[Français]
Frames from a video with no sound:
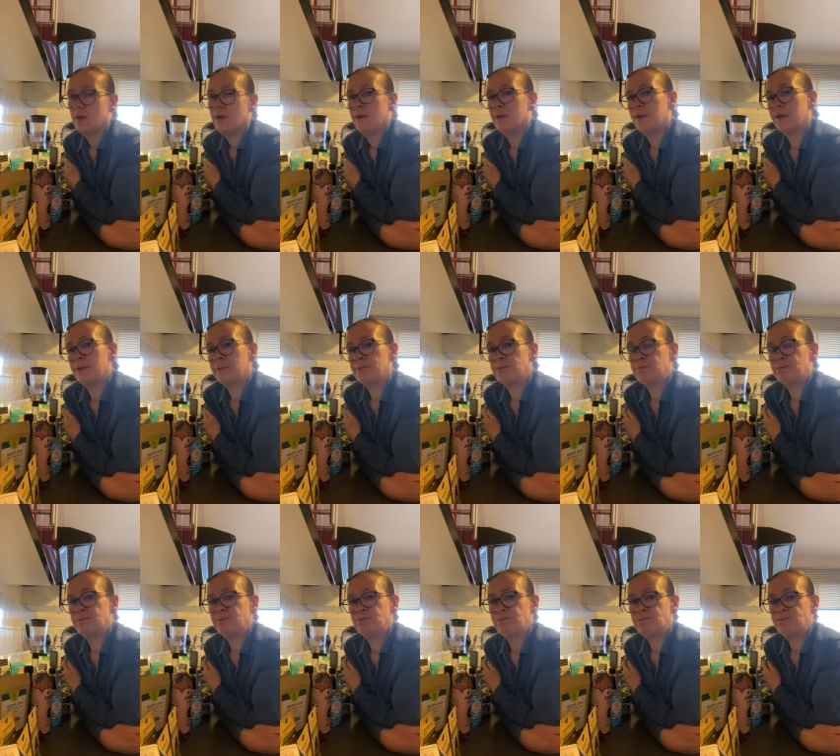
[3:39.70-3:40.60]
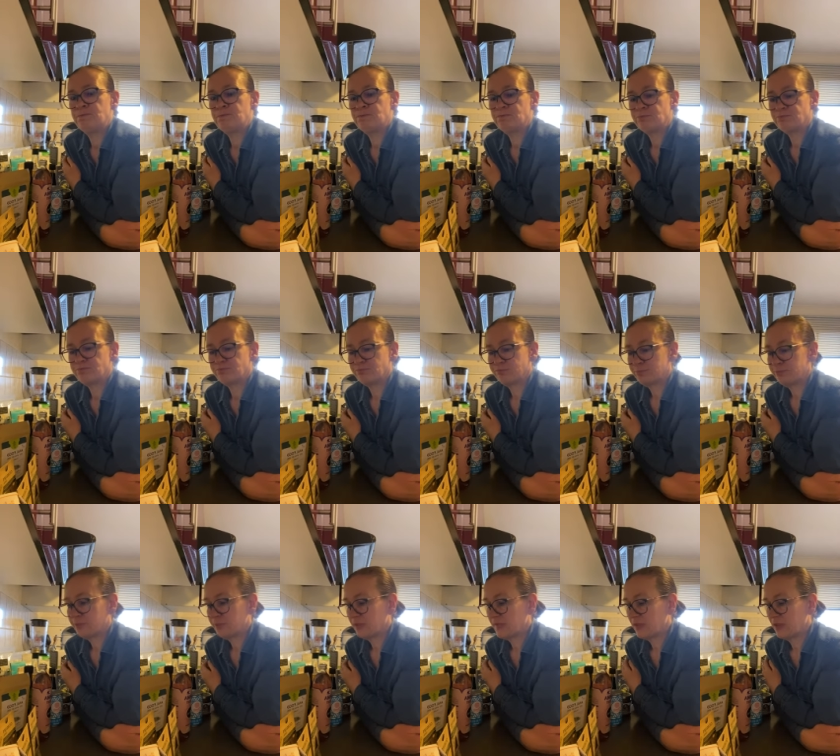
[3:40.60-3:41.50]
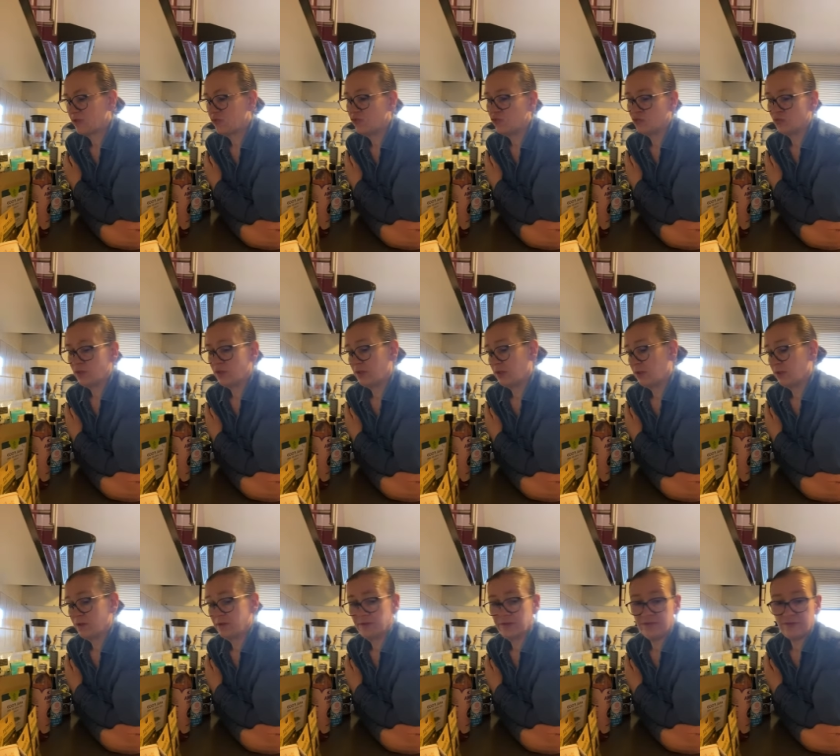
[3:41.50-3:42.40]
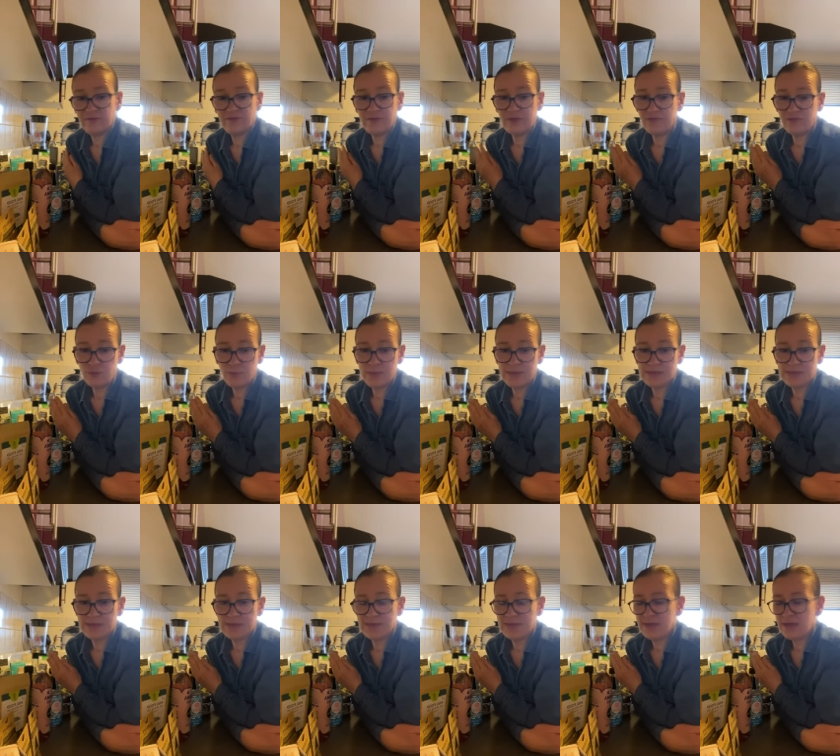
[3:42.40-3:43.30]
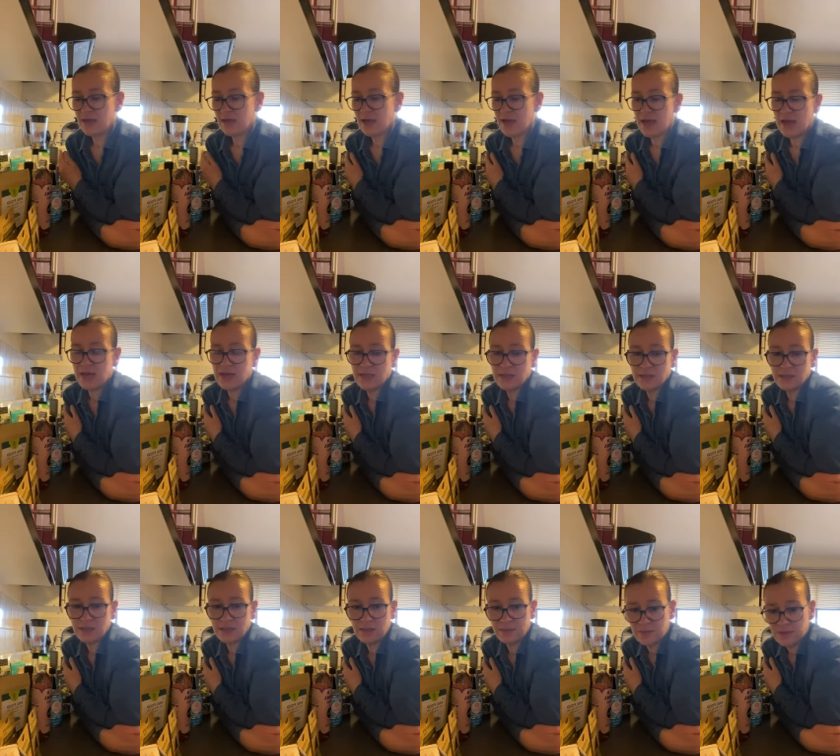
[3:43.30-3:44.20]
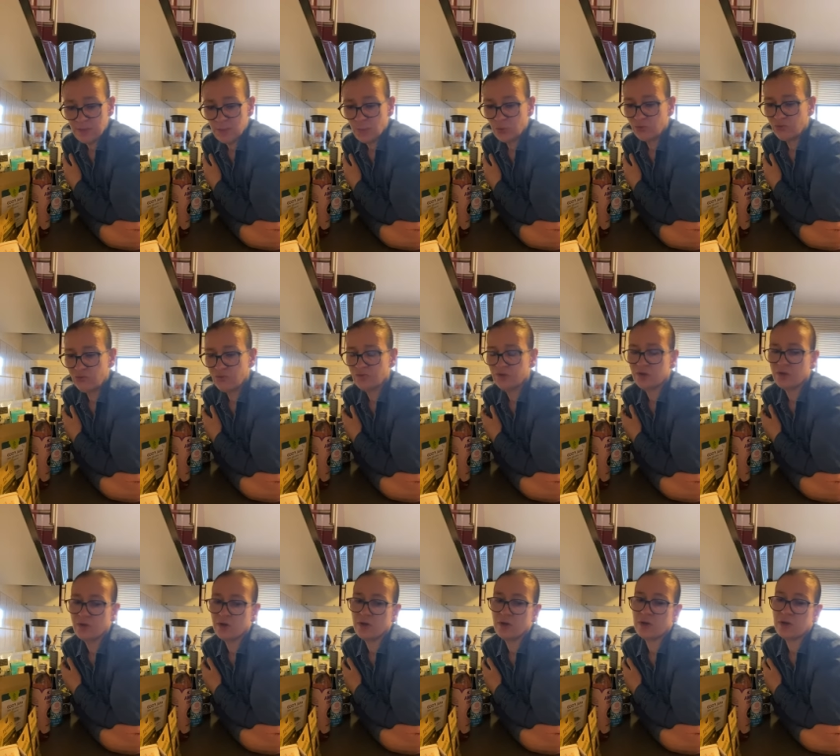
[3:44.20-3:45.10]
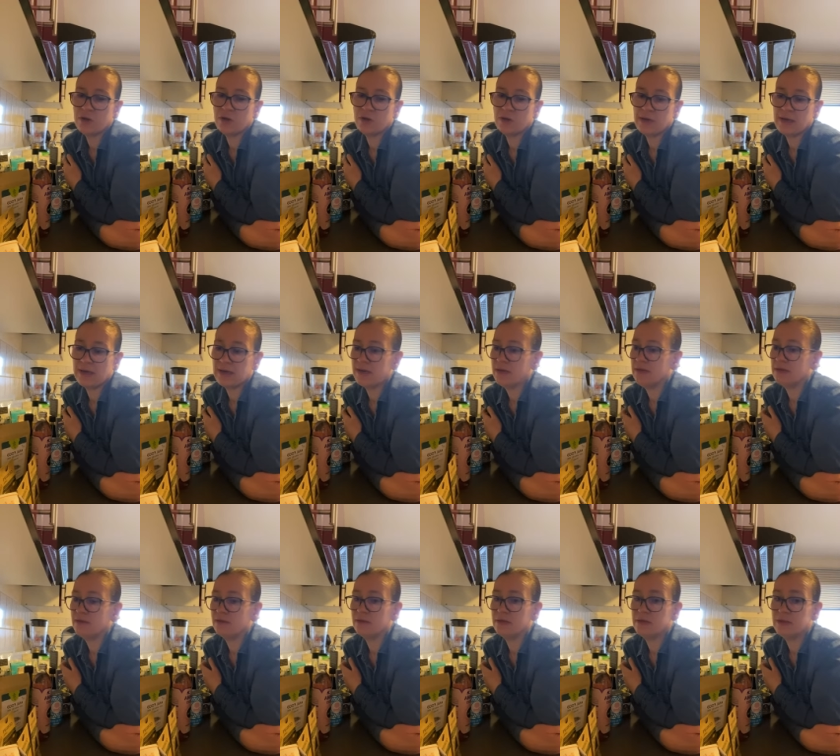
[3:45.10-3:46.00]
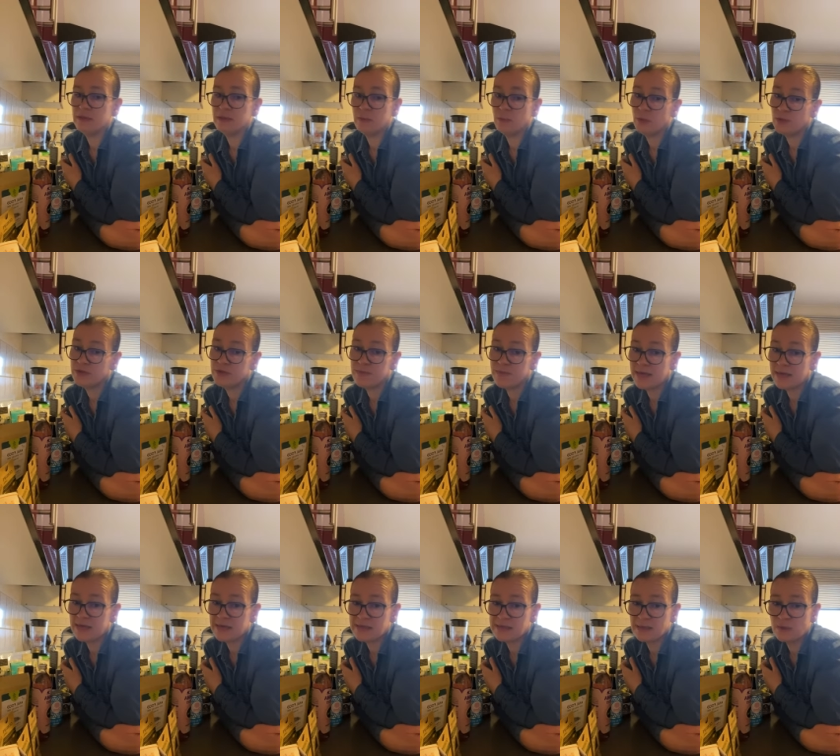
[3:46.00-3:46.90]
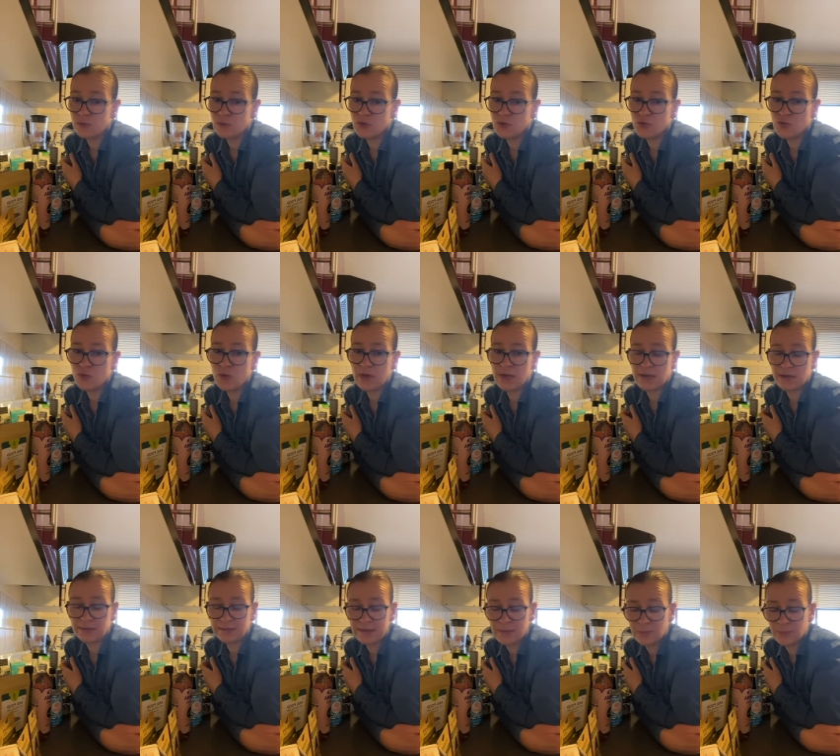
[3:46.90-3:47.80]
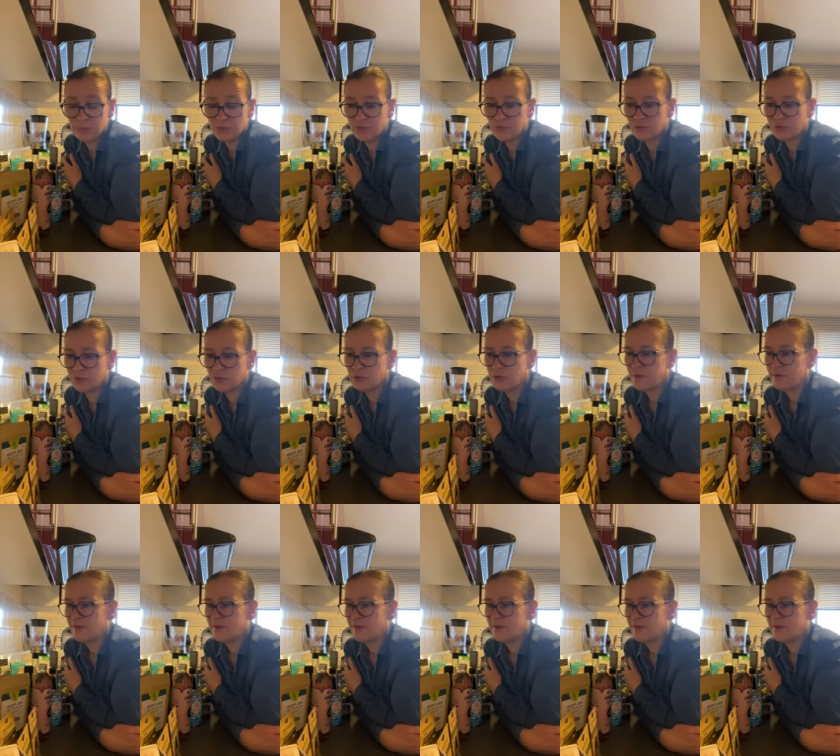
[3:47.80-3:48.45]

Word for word: Euh, donc, faites-vous plaisir, allez chez des petits producteurs, allez dans les petits magasins bio indépendants,